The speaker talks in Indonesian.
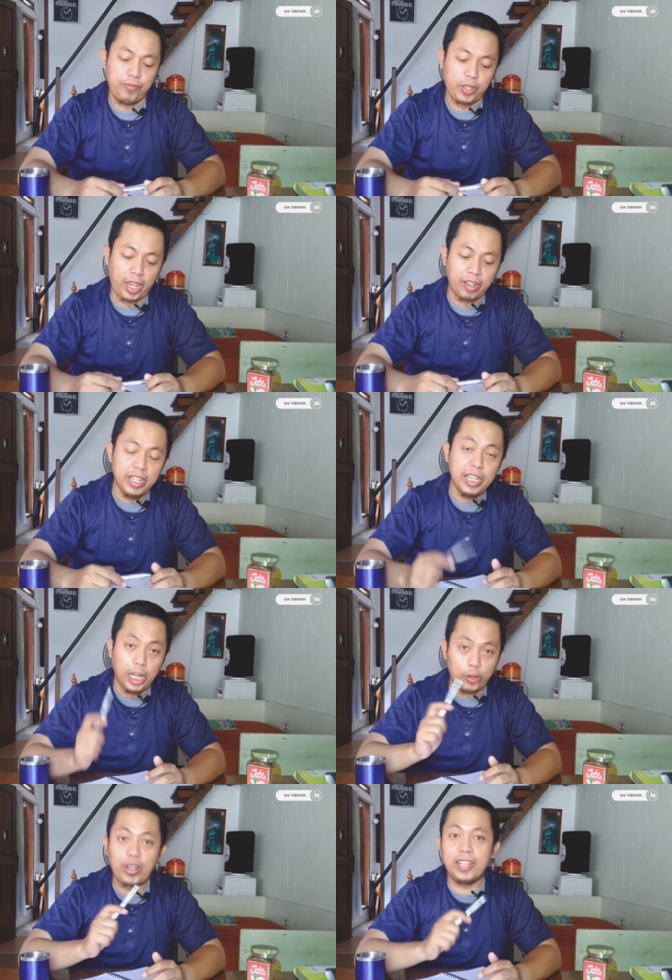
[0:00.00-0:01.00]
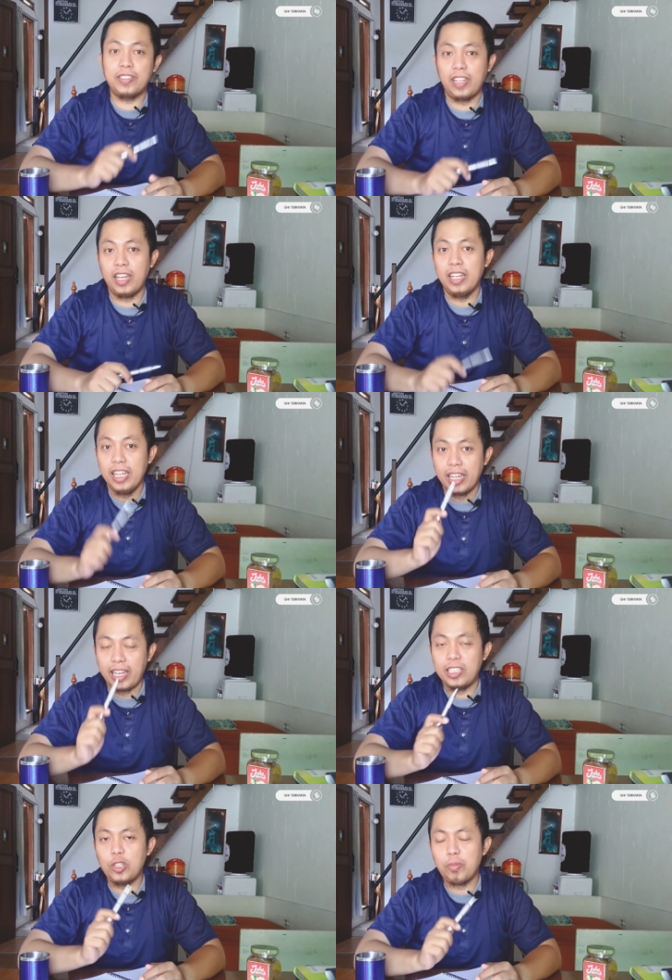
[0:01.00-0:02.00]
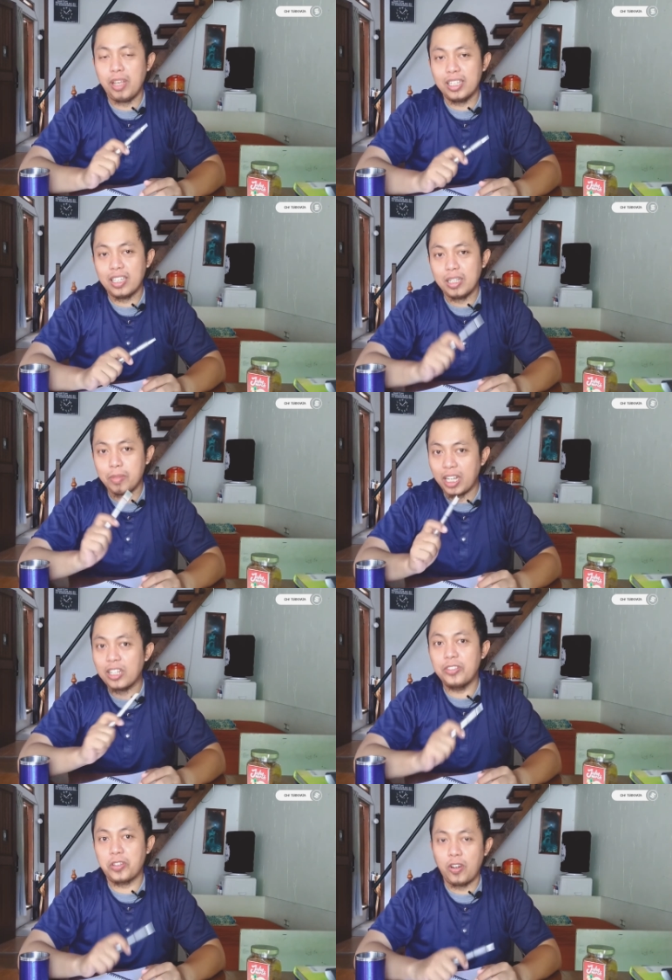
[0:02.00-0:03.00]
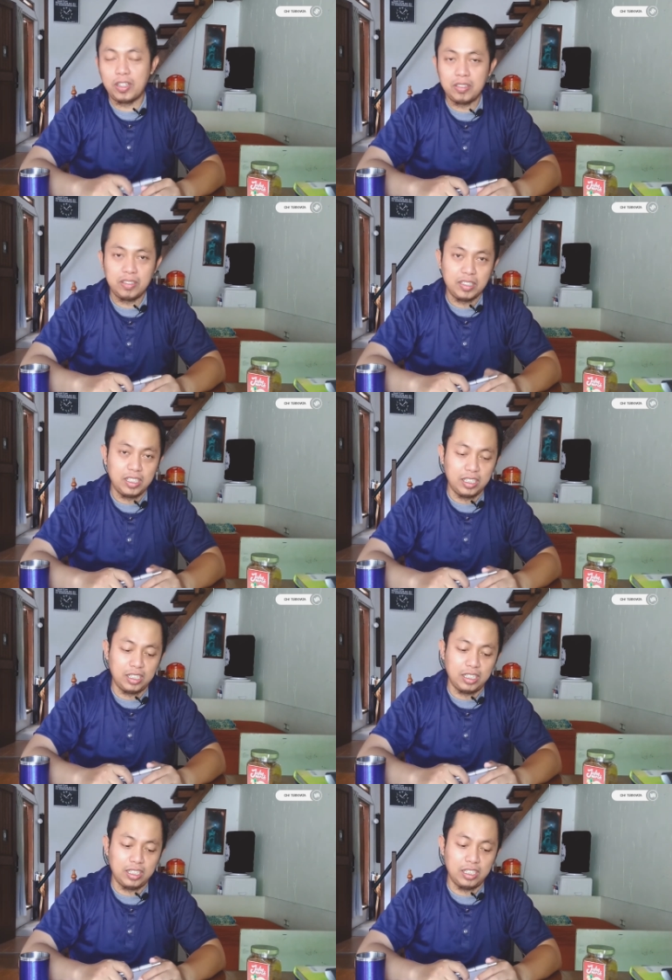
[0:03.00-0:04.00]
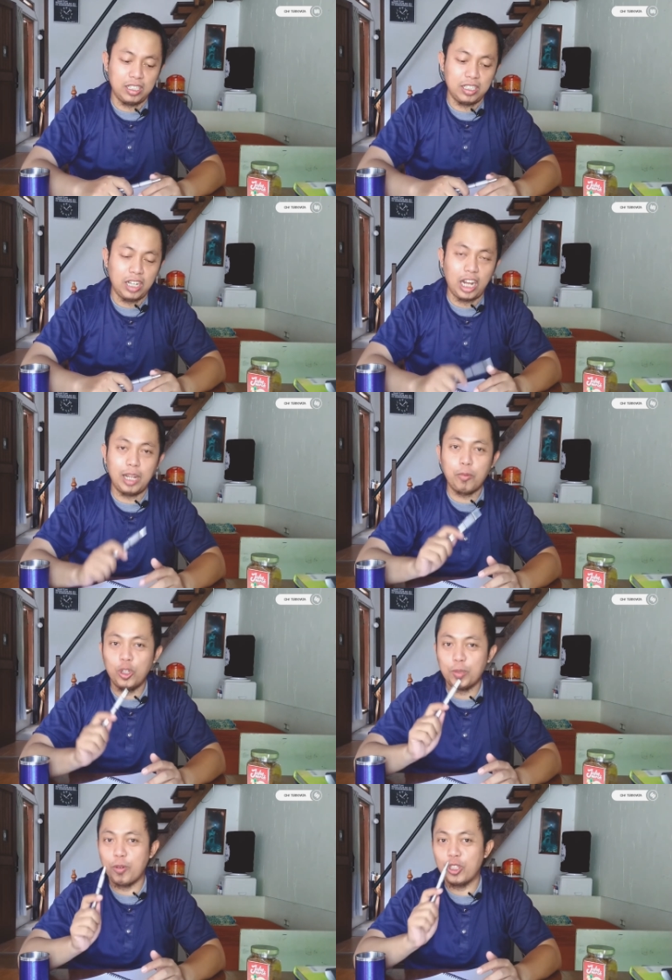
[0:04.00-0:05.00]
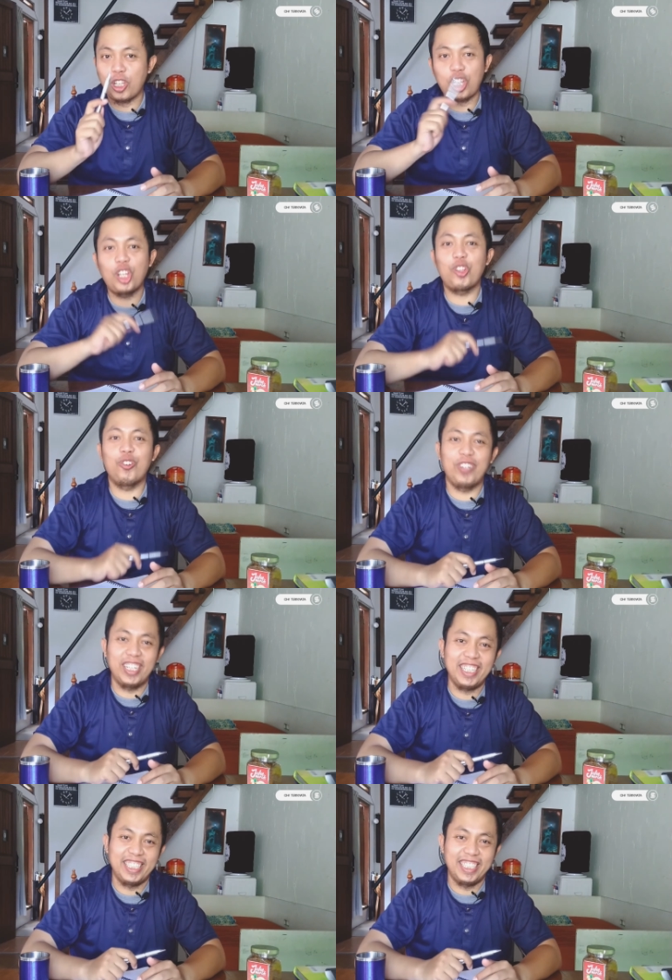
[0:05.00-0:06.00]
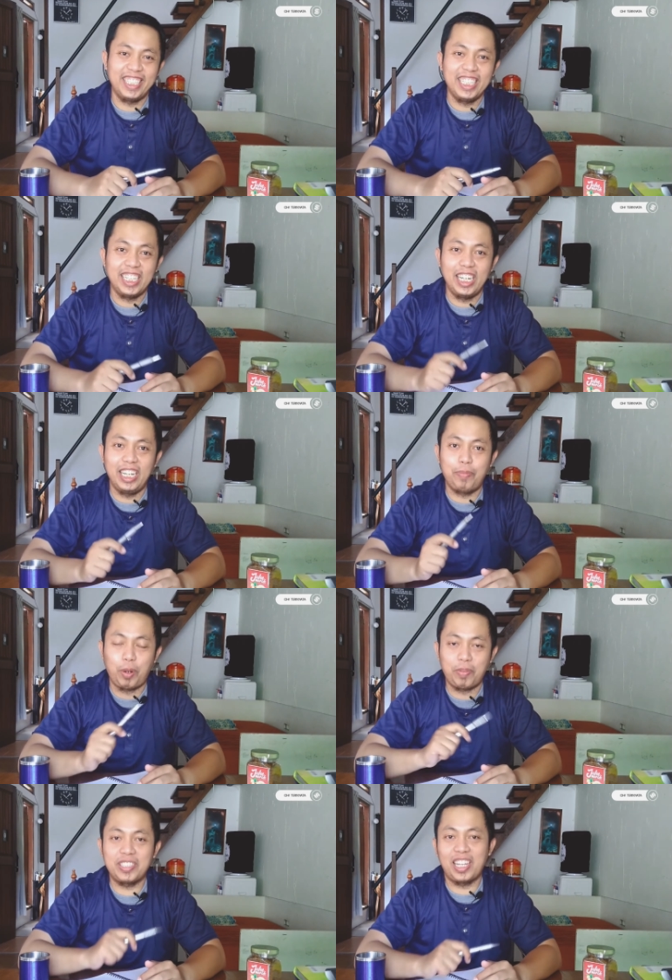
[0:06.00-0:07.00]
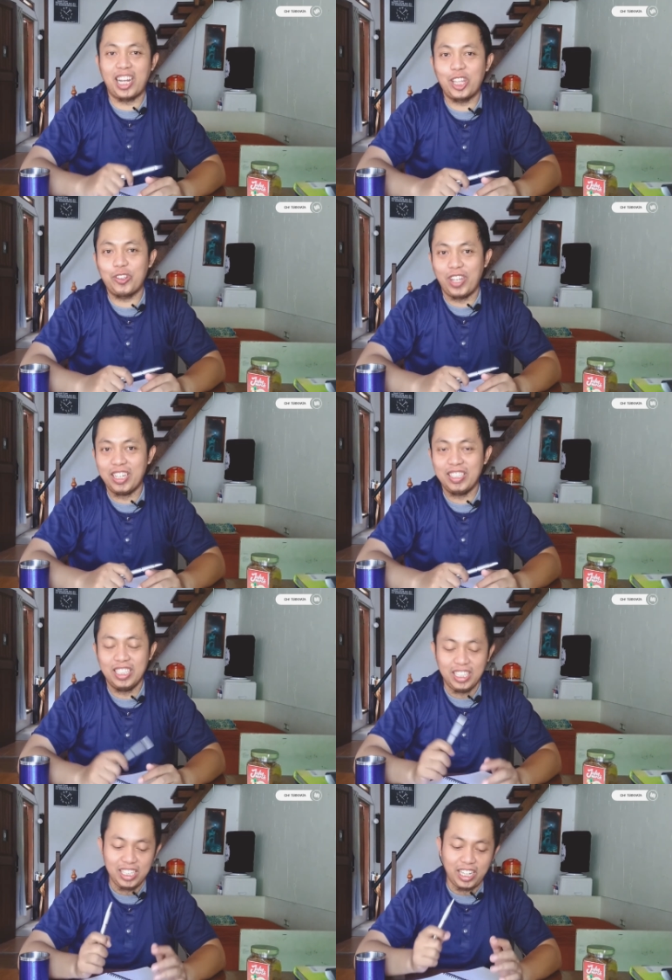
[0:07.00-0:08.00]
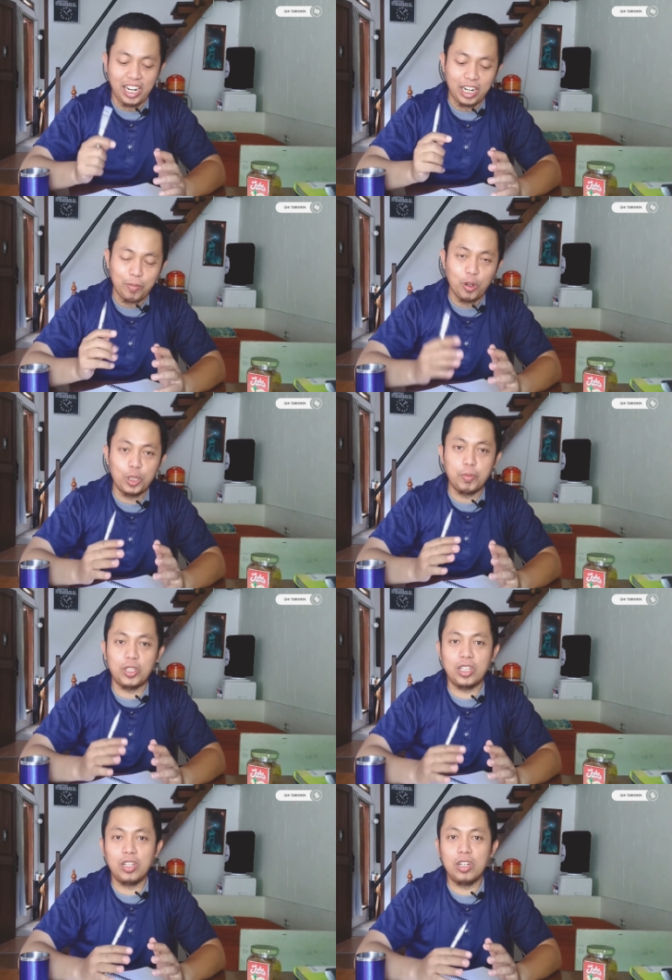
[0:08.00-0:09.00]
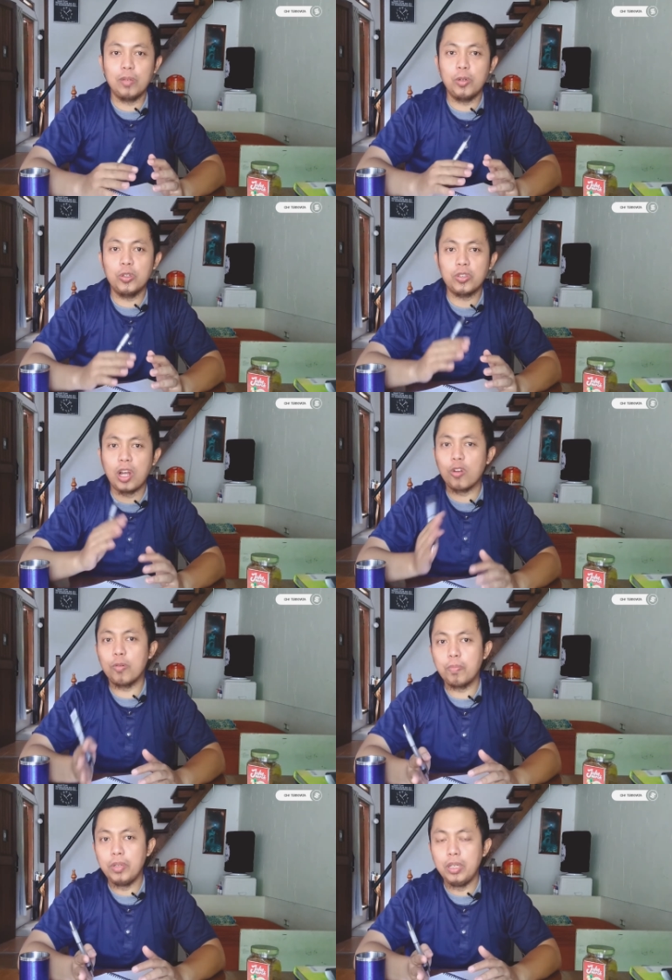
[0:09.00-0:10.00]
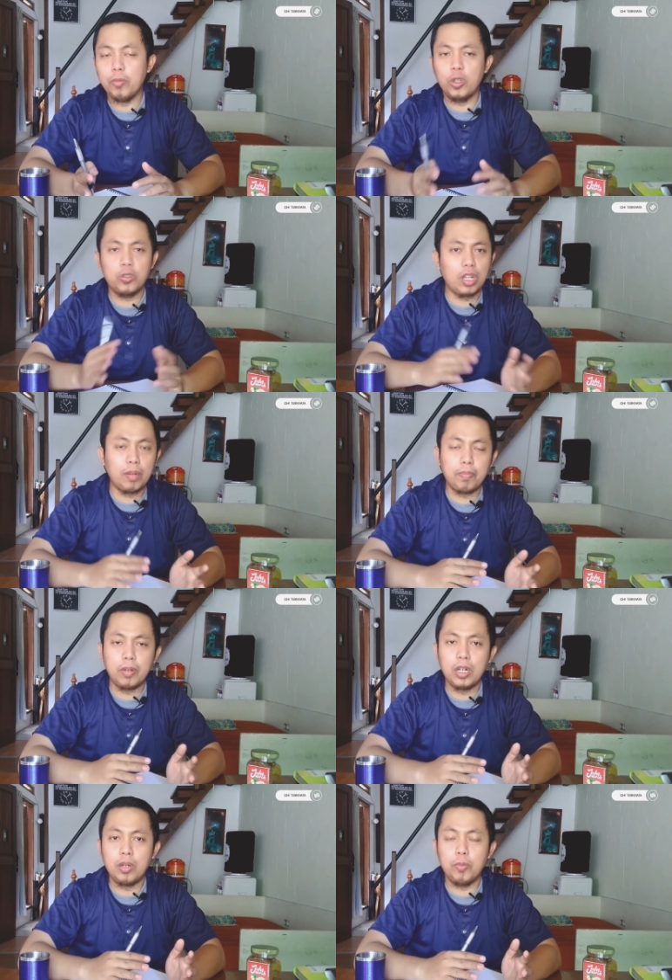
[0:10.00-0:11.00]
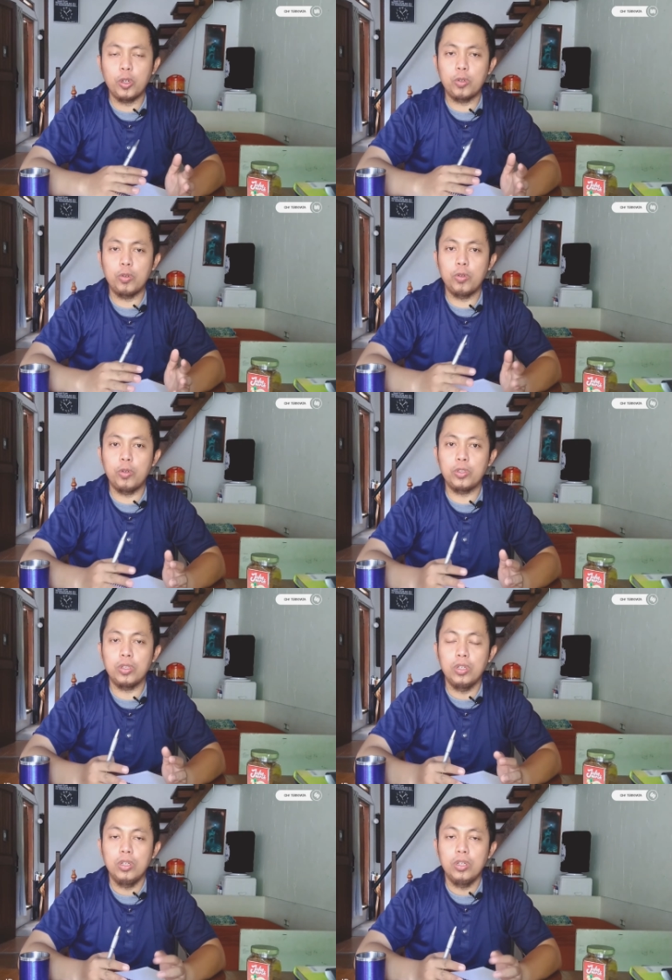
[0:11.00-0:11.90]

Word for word: oke itu cash ya cash itu biasanya banyak diskon uh, ada bonus-bonus tertentu ya di properti syariah itu ya jadi ada bonus misalnya ada bonus kanopi bonus apa bonus